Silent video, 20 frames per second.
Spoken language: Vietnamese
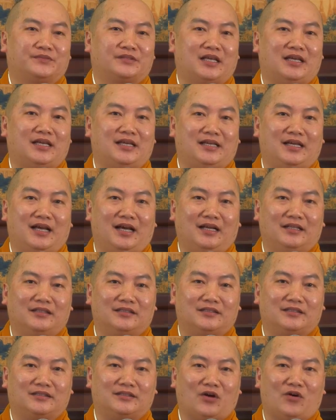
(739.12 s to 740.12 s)
thì
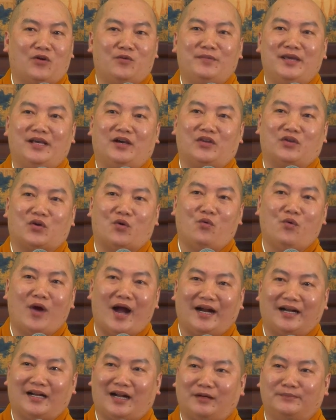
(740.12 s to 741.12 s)
tôi không biết có chủ
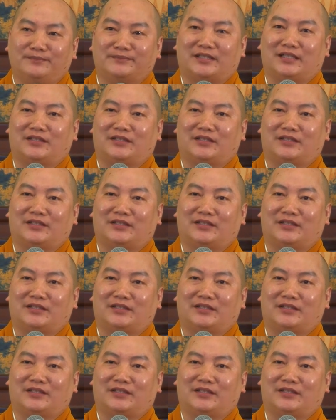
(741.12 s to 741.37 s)
quan không,